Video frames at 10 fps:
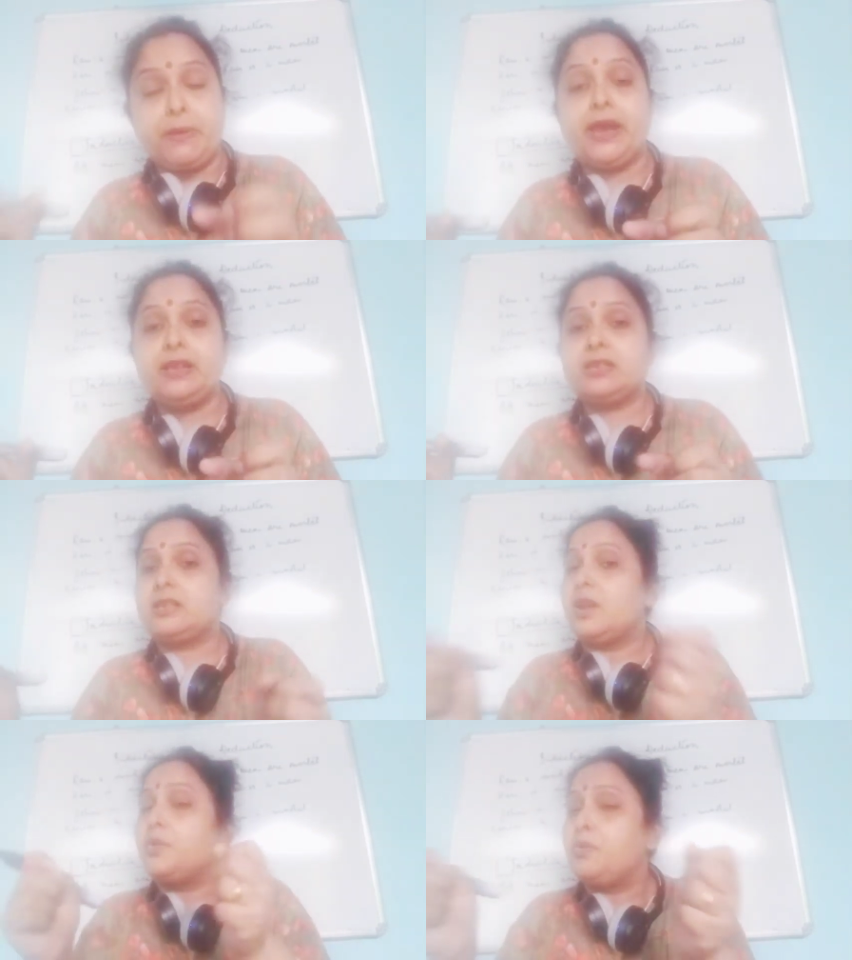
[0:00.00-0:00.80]

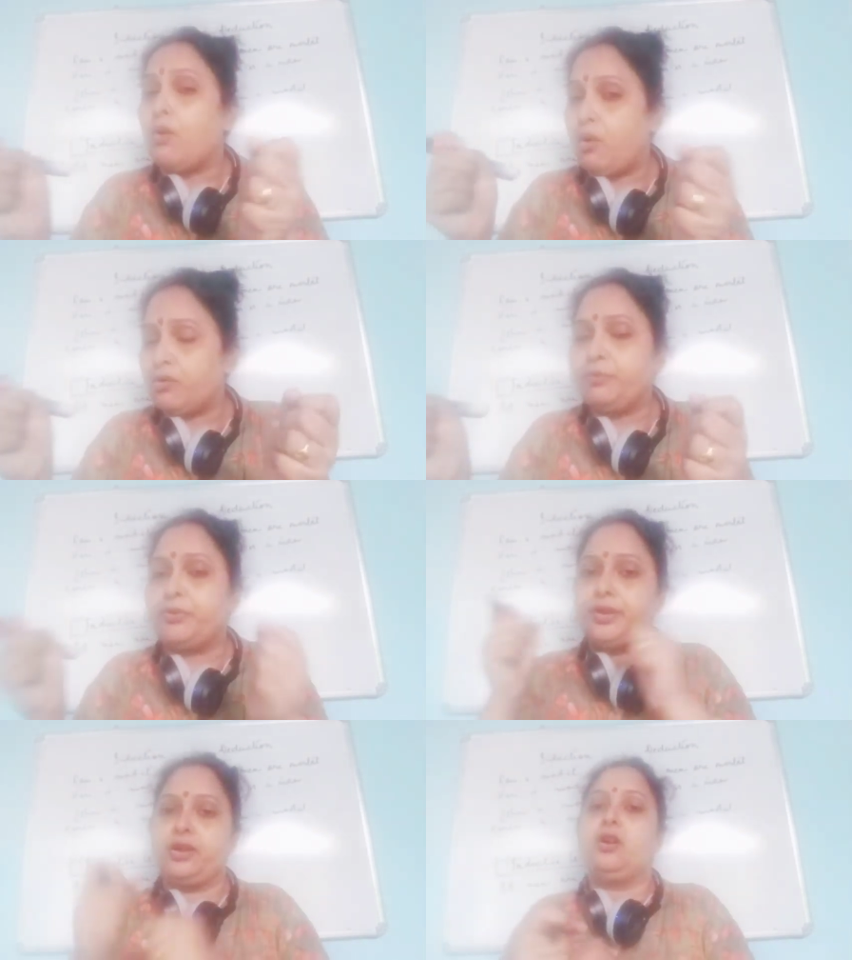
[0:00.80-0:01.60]
বেসটা
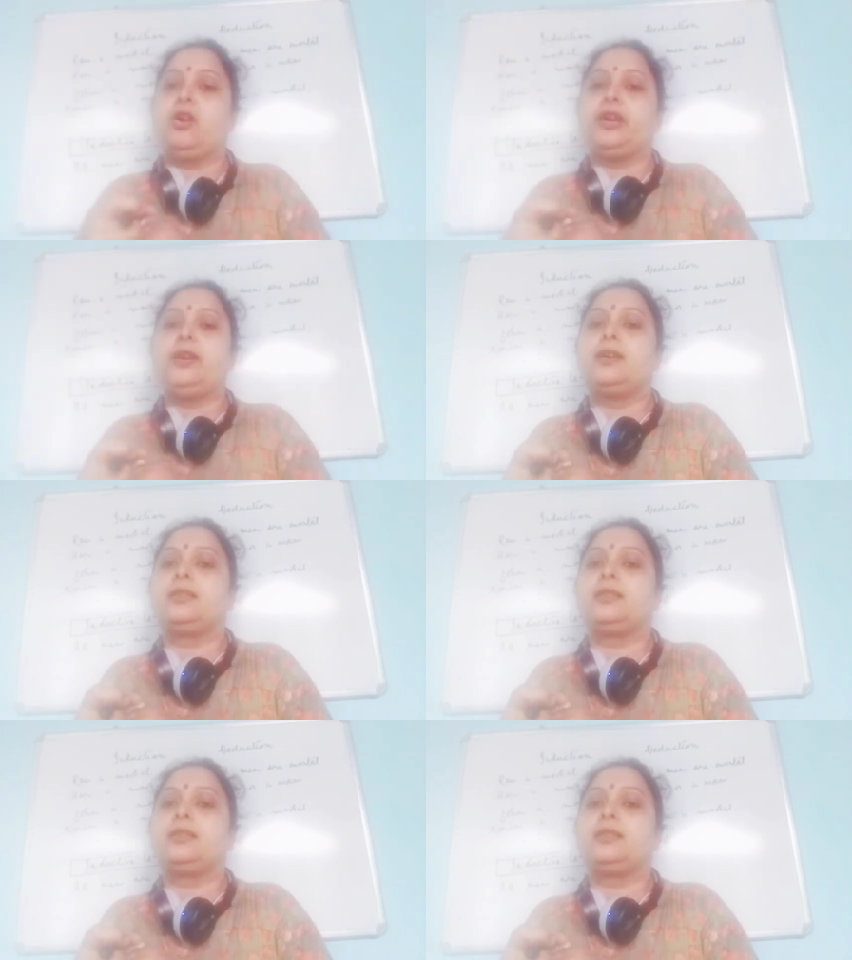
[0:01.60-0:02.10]
নড়বড়ে হয়